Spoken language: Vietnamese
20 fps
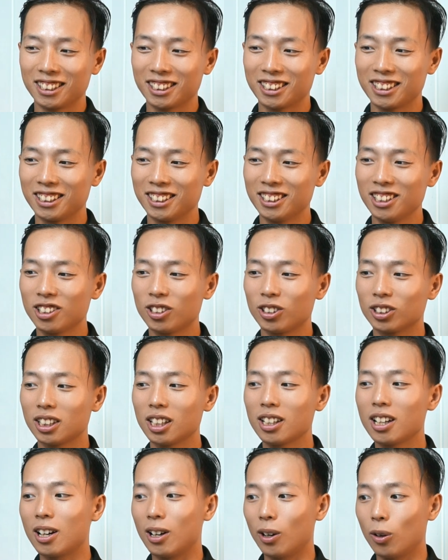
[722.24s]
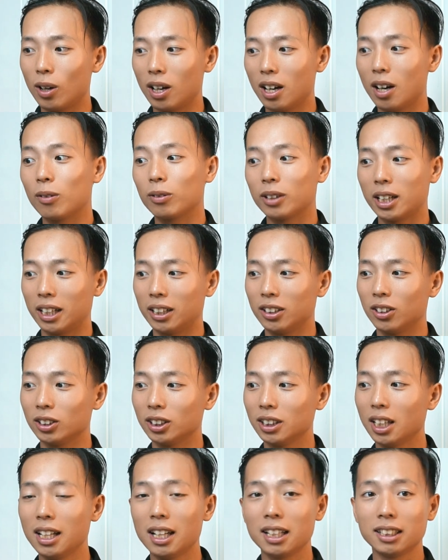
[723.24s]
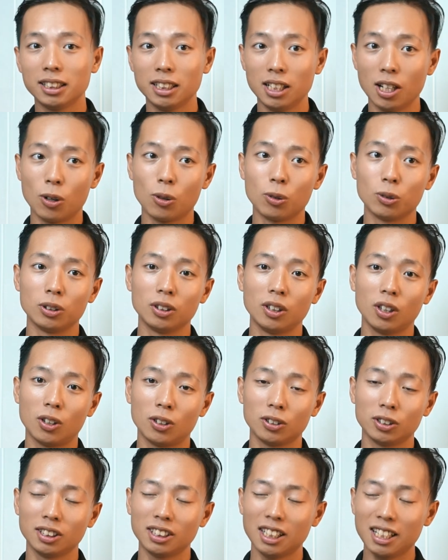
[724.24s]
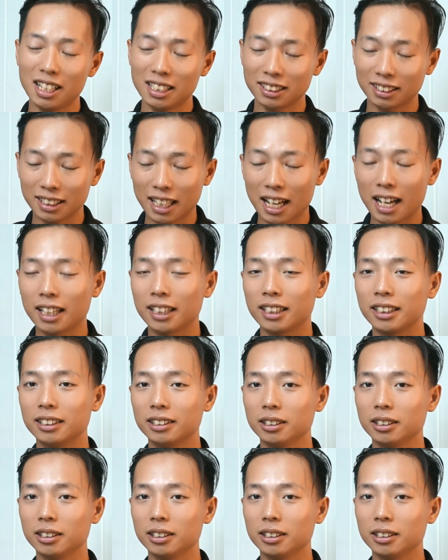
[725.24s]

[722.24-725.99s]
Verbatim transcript: Kiến thức của tất cả các khóa học này nó rất là nhiều, nó rất là dài,